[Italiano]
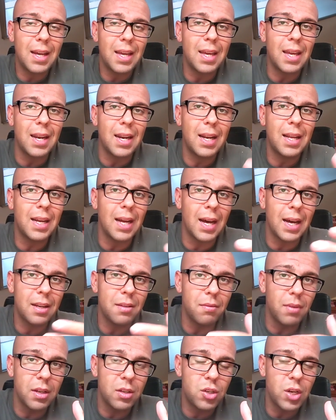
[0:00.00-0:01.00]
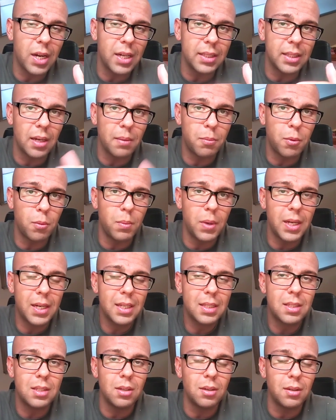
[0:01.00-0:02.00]
e relegare invece altre
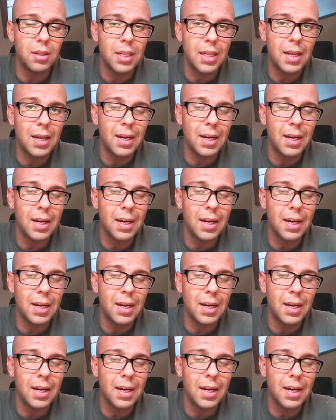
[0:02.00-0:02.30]
pubblicazioni